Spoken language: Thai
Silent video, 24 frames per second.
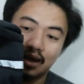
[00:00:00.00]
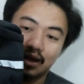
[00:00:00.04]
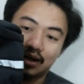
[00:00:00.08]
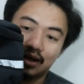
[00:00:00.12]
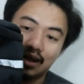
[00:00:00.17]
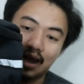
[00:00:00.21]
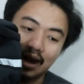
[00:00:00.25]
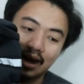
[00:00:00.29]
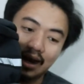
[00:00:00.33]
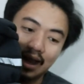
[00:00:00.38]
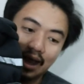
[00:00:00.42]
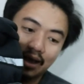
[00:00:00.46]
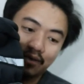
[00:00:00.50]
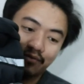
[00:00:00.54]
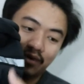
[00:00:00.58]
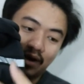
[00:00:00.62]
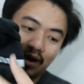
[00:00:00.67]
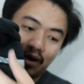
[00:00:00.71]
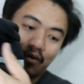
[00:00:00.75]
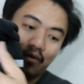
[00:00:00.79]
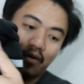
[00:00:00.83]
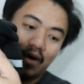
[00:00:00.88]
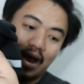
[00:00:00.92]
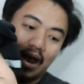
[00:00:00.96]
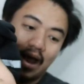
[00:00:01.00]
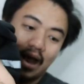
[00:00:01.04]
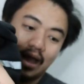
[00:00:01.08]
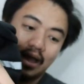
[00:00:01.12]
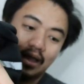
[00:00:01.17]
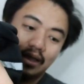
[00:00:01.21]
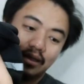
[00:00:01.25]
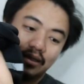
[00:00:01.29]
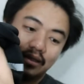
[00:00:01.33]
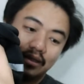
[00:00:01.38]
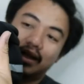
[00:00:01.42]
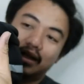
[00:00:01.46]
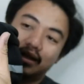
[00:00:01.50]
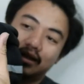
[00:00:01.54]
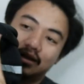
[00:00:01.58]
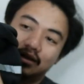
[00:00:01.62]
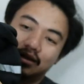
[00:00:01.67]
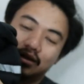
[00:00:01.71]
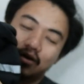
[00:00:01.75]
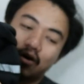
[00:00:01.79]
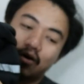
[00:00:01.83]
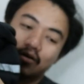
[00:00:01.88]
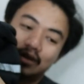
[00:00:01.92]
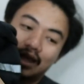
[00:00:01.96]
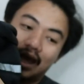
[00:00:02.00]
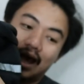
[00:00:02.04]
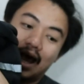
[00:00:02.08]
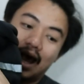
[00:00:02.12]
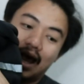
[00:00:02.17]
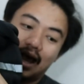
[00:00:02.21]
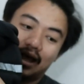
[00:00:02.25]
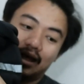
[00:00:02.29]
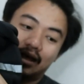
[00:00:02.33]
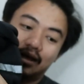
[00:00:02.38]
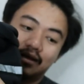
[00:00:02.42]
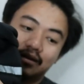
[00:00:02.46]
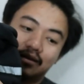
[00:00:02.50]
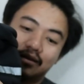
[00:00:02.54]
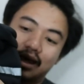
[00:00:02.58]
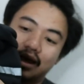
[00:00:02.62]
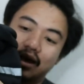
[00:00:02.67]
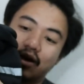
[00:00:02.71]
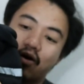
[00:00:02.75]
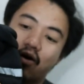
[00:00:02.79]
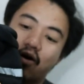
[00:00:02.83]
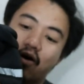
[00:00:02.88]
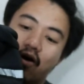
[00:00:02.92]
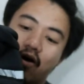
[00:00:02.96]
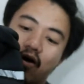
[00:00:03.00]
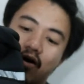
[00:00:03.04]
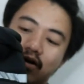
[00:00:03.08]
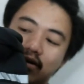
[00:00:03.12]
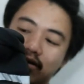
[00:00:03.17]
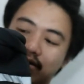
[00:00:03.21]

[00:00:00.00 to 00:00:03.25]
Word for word: ด้านข้างฝั่งขวาเป็นช่องตะข่ายใส่ของ